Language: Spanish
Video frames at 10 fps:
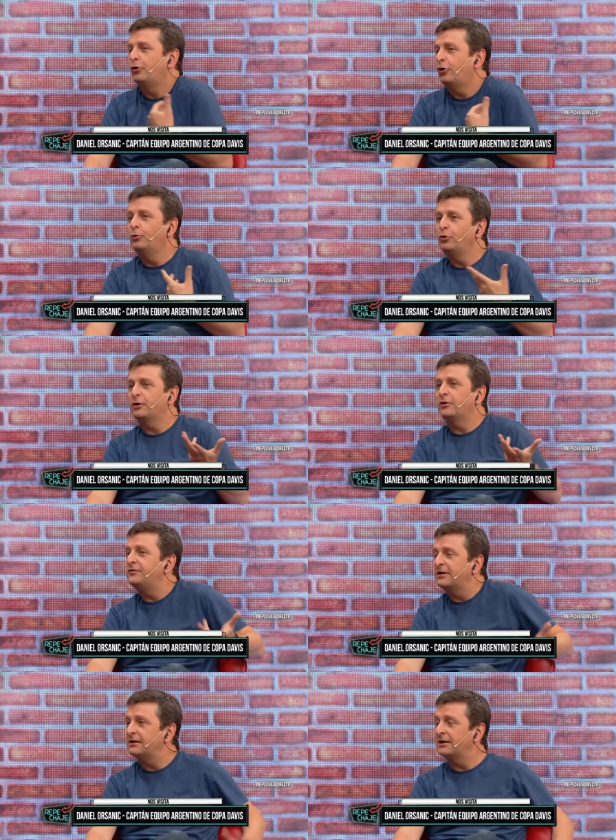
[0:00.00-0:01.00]
¿no? Uno que no
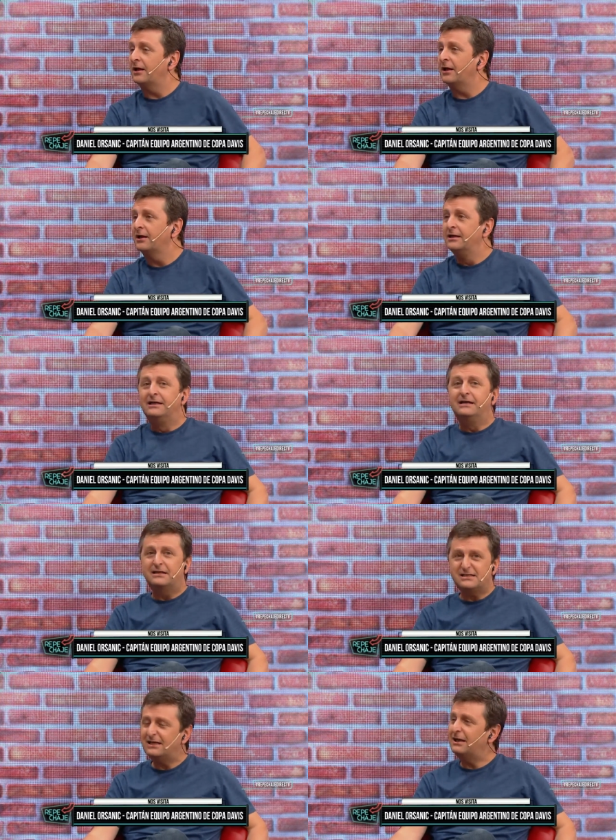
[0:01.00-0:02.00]
entiende nada,
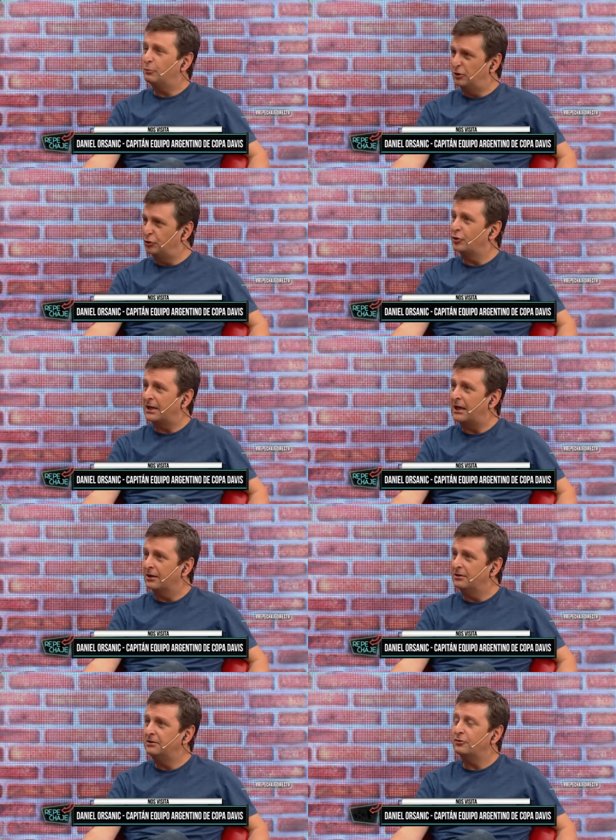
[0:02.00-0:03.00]
que llegan a
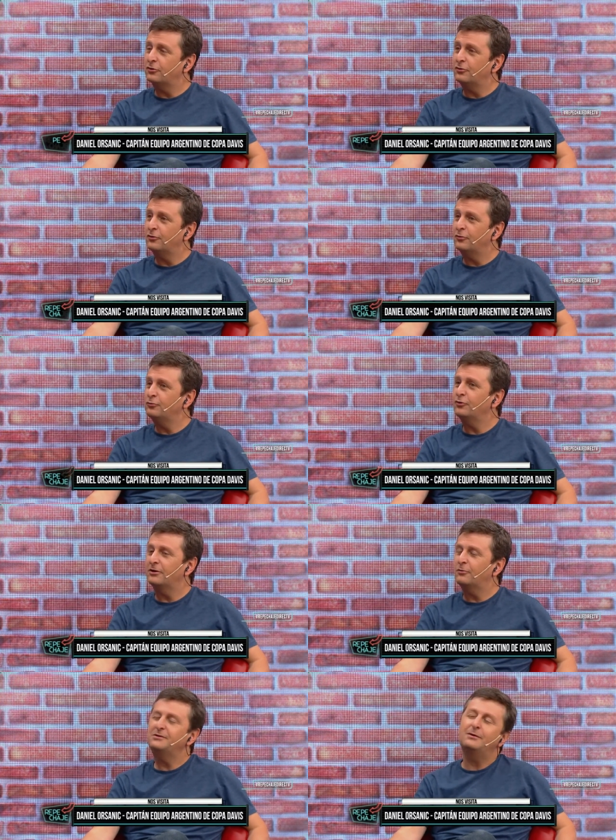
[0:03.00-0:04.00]
cuestionar y no uno
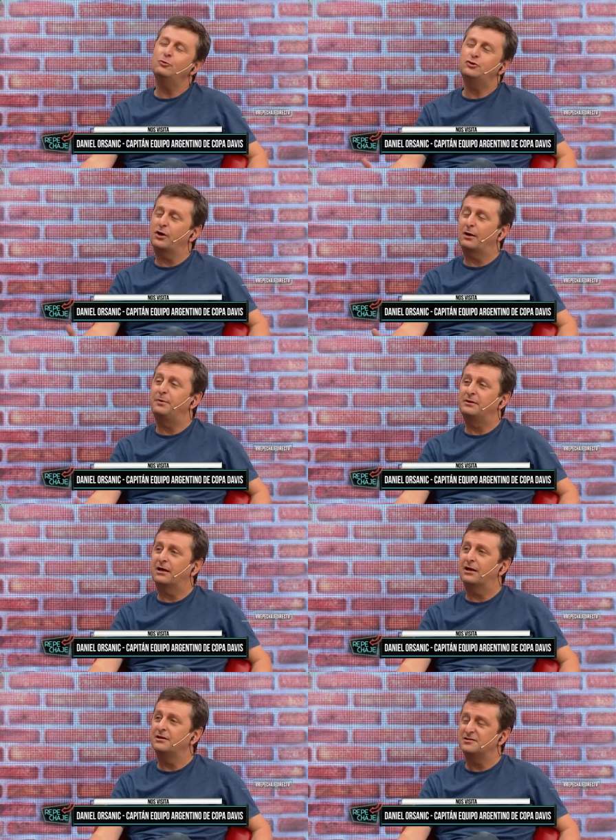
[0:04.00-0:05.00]
le cuesta mucho
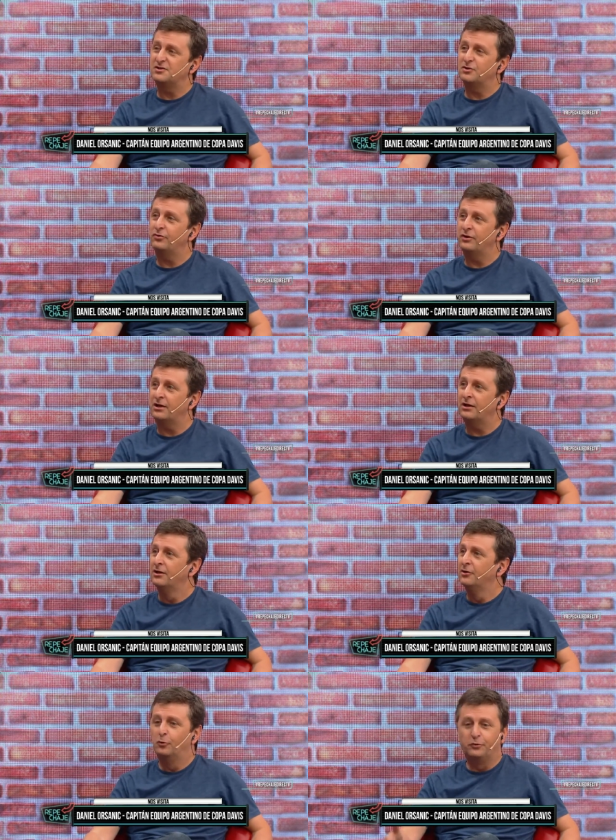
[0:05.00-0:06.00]
respetar la decisión de
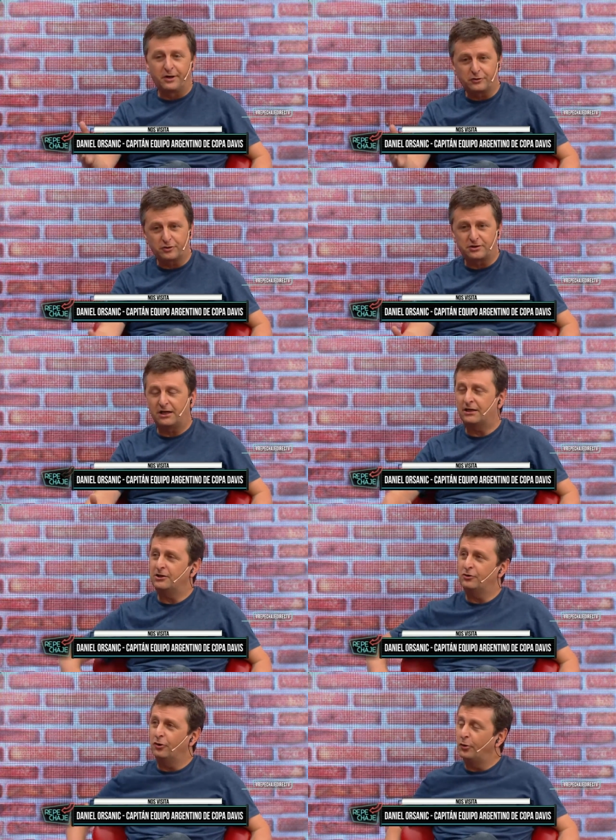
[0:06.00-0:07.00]
un director
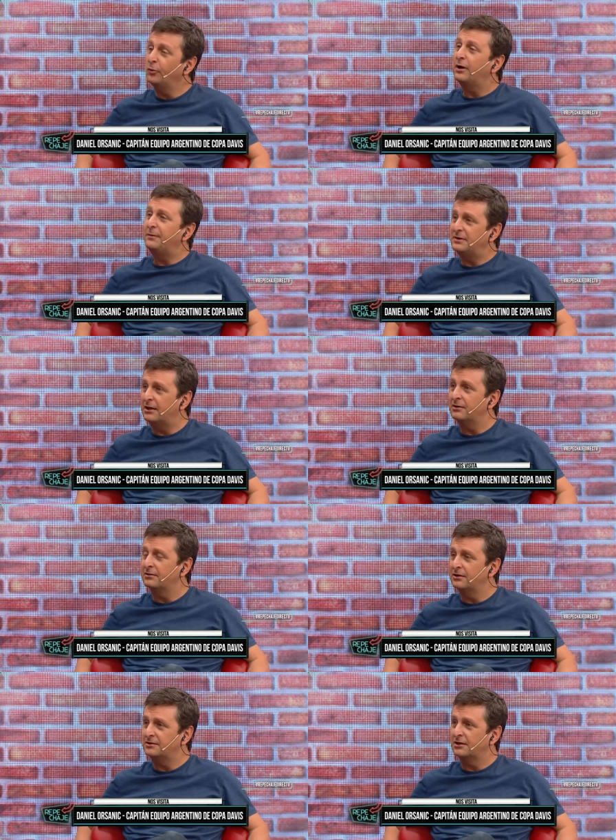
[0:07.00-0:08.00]
técnico o de un capitán
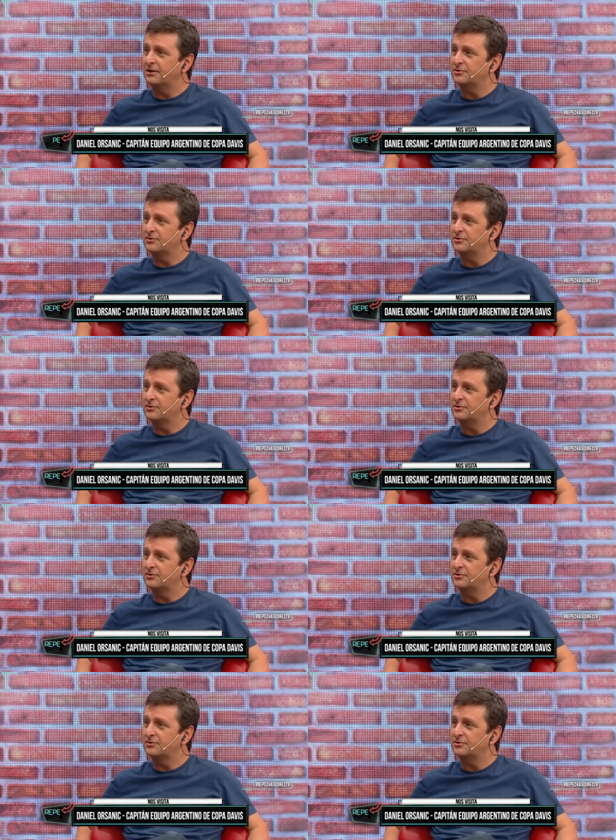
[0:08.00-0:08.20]
en este caso.